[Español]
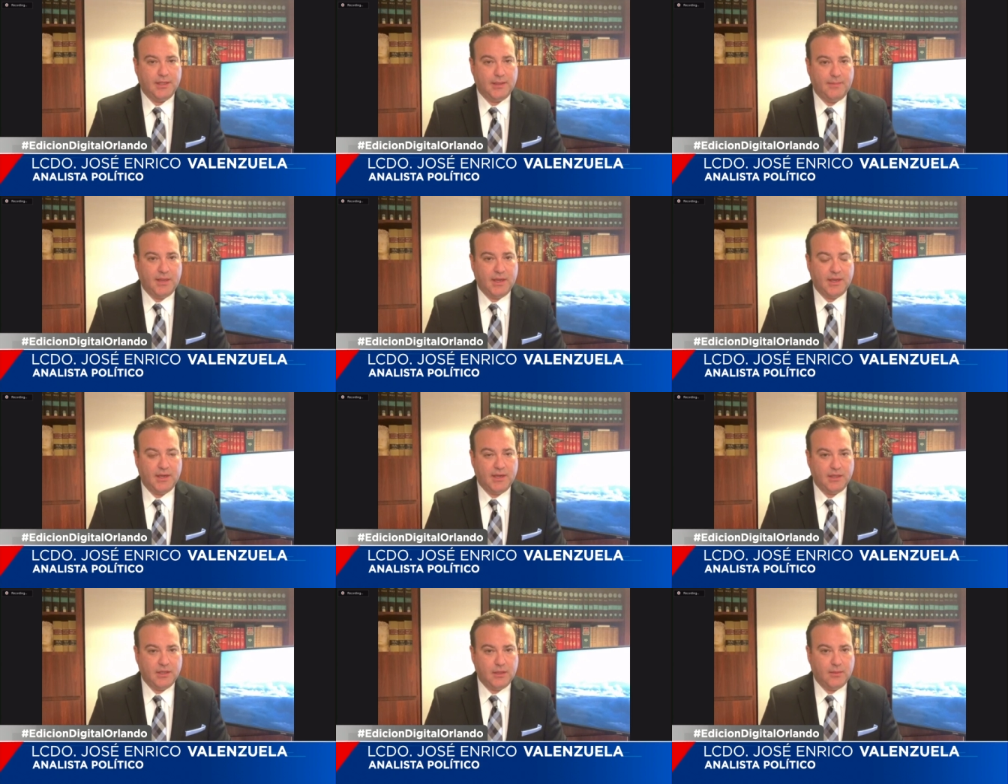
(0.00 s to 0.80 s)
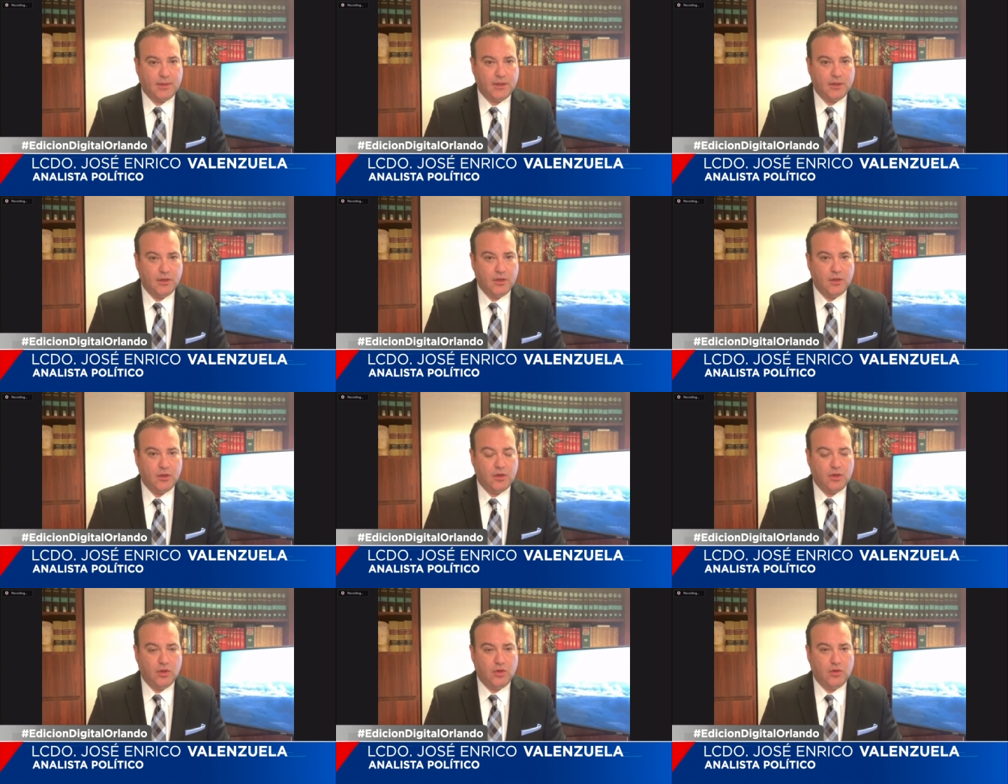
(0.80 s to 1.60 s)
también a reactivar
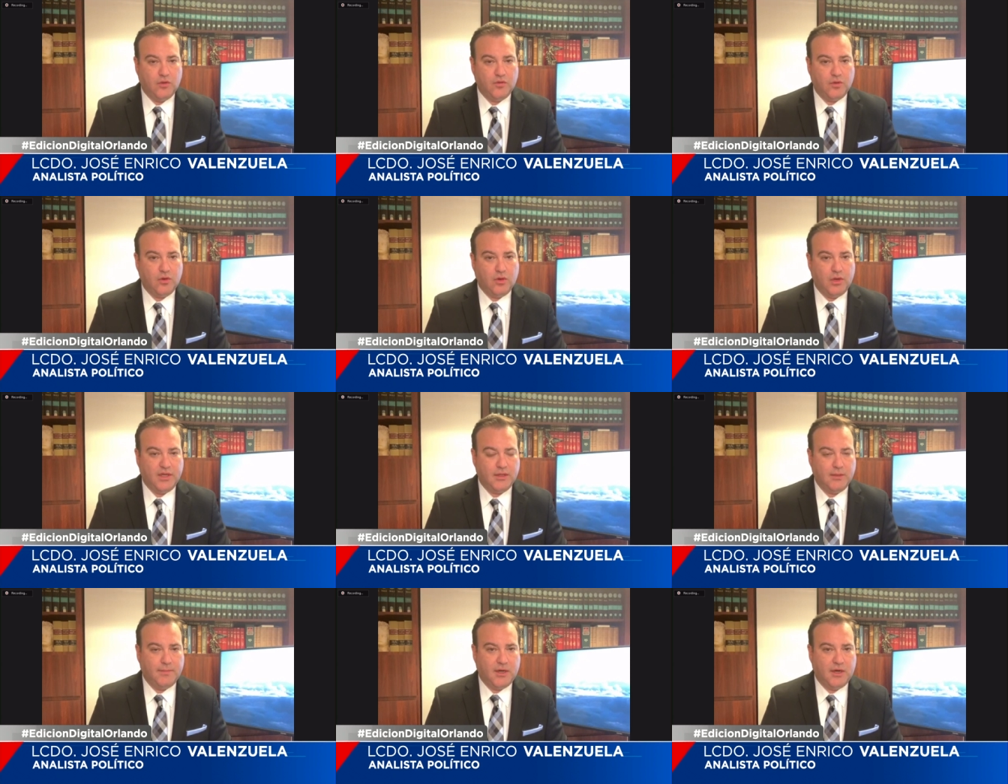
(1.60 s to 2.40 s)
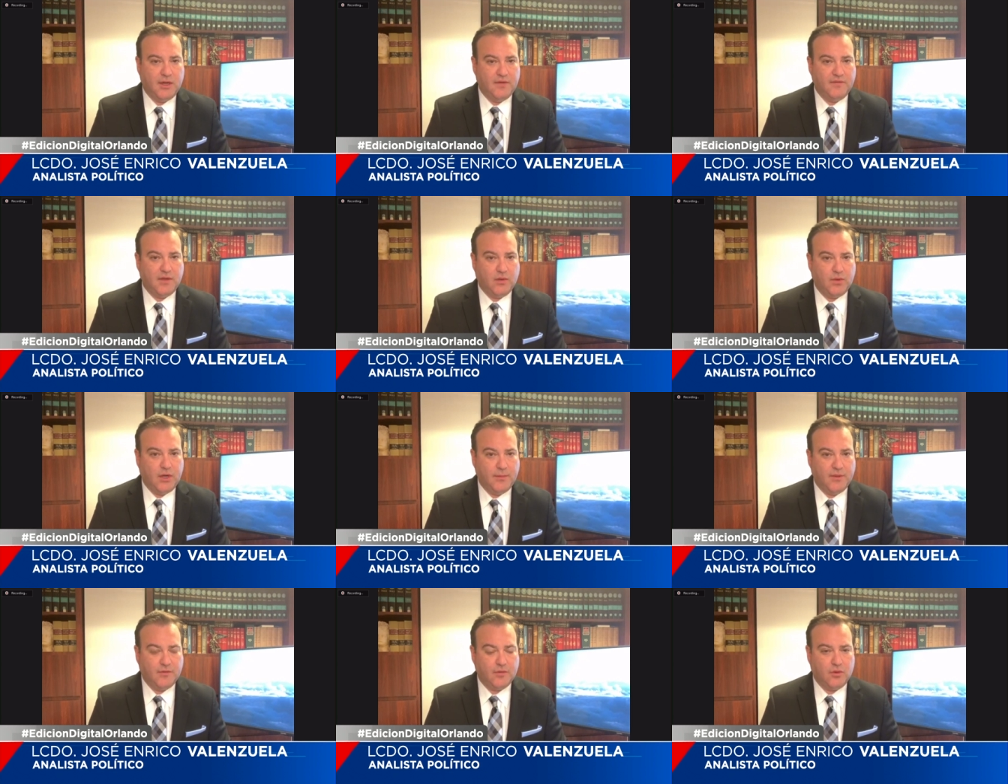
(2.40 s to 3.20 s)
los collective bargaining
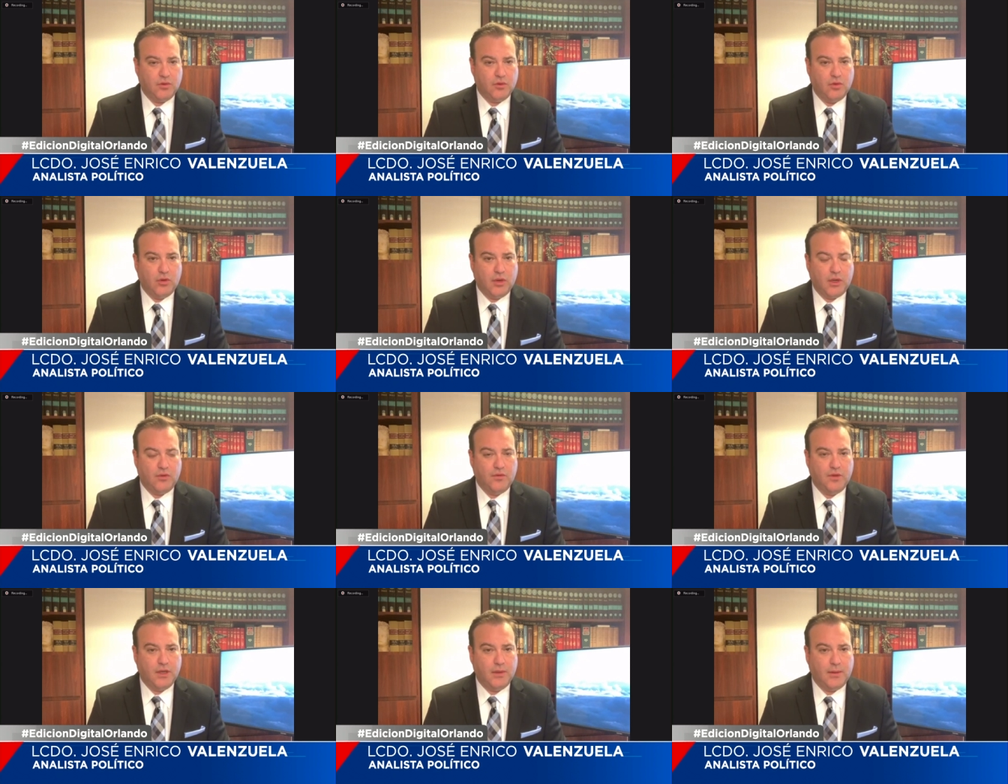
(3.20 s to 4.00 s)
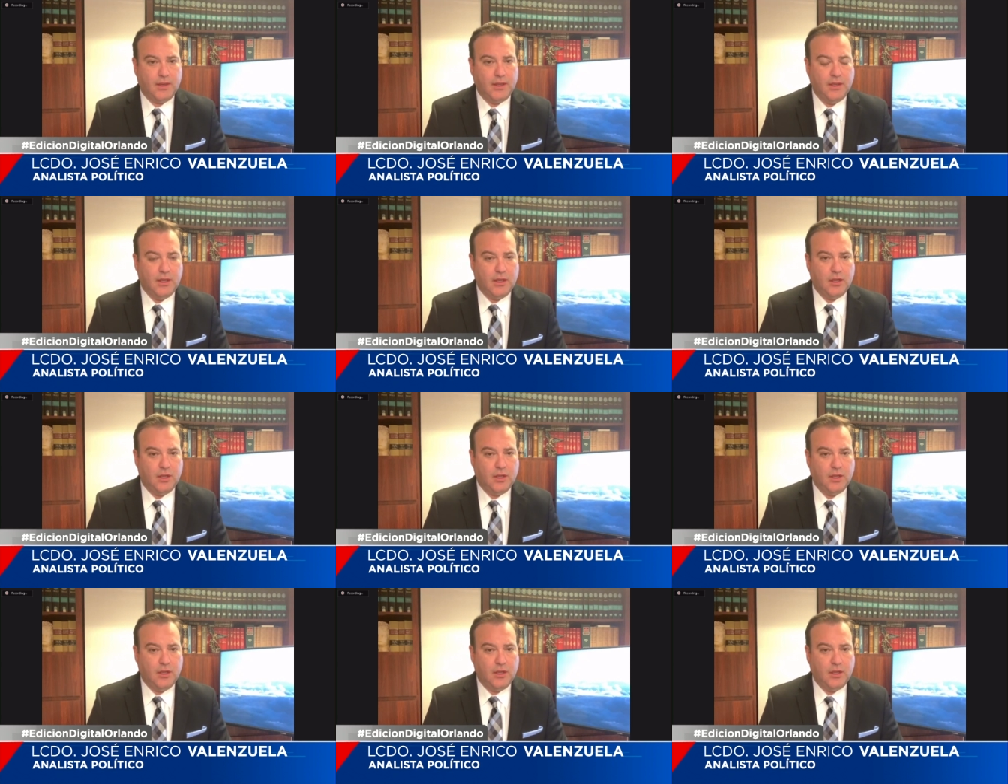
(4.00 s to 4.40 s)
agreements o todo lo que conlleva